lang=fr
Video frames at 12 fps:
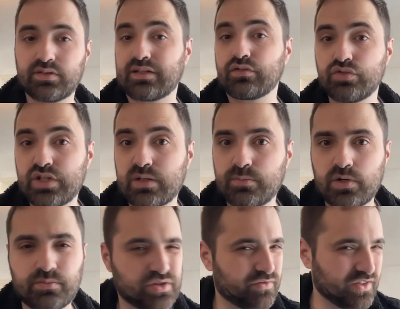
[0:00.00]

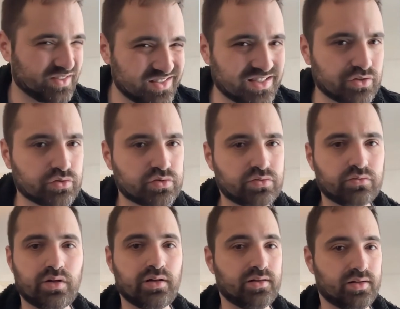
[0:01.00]
technologiquement, moi je fais très
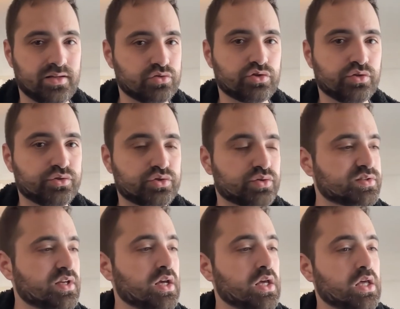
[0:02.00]
attention à, ce genre de choses.